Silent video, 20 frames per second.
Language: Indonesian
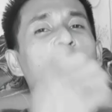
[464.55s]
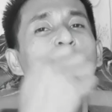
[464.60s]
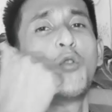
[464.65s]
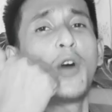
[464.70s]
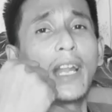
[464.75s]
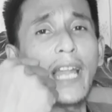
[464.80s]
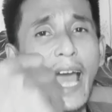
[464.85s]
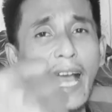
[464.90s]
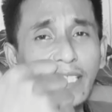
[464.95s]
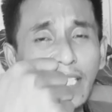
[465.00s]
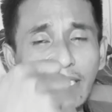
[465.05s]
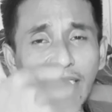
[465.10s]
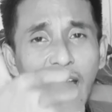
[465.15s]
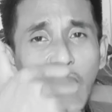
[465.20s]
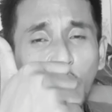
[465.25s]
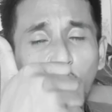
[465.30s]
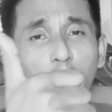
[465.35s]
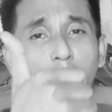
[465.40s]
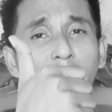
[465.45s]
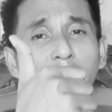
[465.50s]

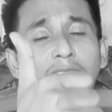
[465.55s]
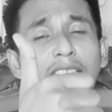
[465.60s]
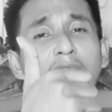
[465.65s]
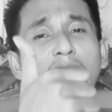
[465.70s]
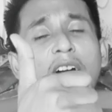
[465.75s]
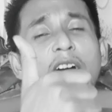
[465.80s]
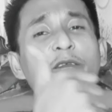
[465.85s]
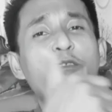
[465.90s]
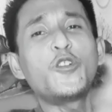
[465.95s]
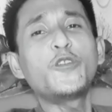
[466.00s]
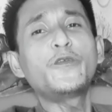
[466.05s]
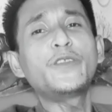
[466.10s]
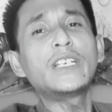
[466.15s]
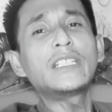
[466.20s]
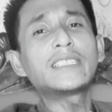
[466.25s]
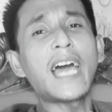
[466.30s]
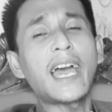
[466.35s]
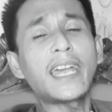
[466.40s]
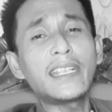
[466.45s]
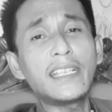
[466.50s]
Walakinahum ikhtalafu
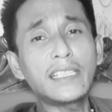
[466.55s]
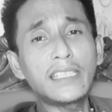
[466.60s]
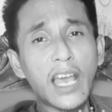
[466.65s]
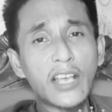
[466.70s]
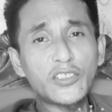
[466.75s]
fi tahriki